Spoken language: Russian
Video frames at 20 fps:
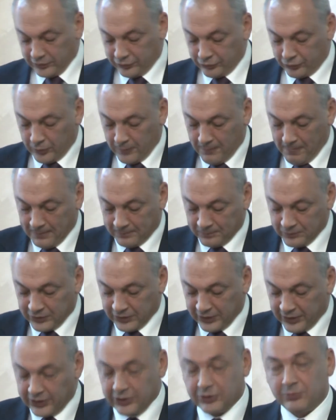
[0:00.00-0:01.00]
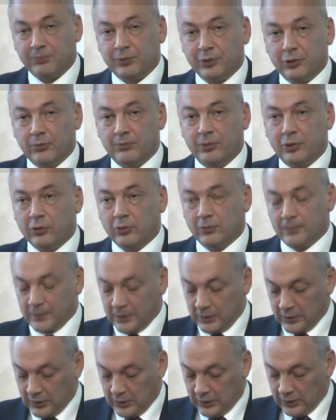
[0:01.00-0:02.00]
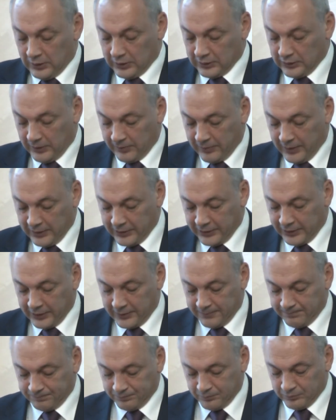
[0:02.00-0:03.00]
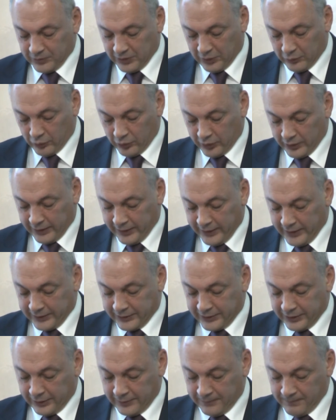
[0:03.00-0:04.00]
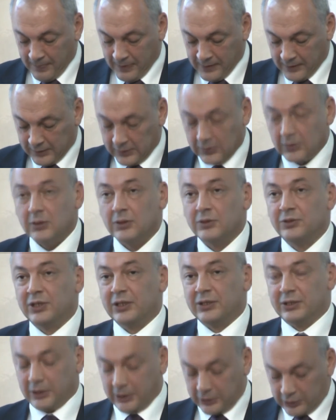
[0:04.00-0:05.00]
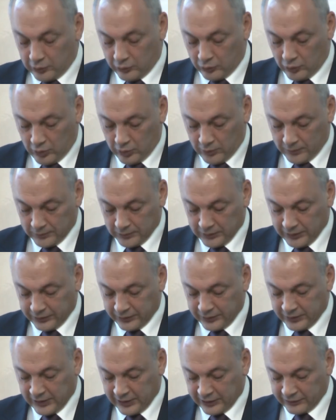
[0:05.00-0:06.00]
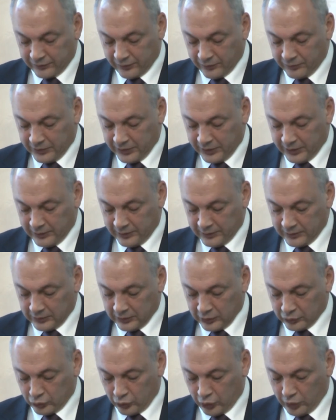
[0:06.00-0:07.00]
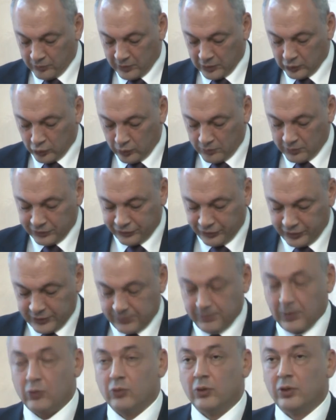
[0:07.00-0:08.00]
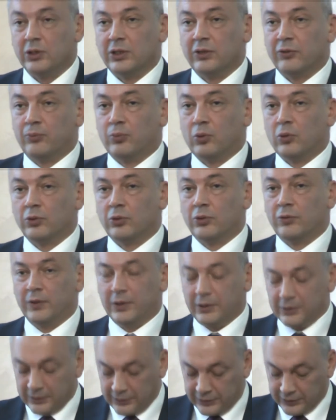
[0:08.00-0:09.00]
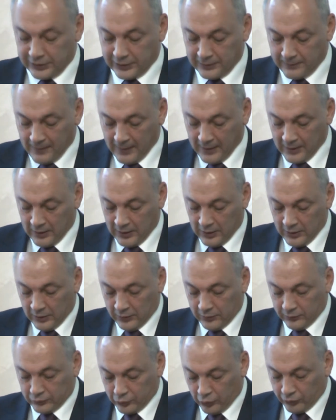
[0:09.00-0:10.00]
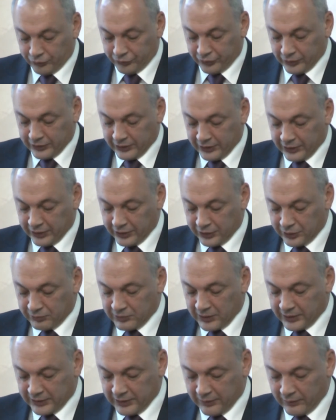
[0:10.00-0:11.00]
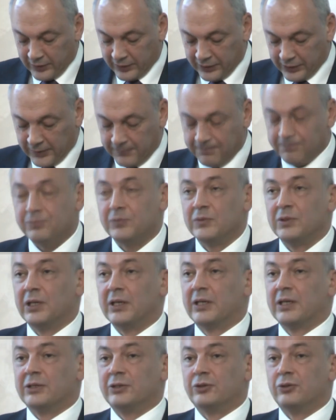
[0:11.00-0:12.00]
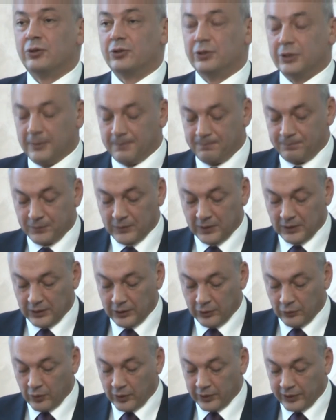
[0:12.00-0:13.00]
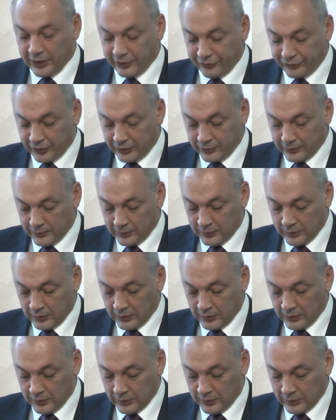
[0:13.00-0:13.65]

что терроризм приобрел глобальный мировой характер. Нет ни одного государства в мире, которое могло бы жить спокойно и в полной уверенности в том, что терроризм как явление не коснется его граждан.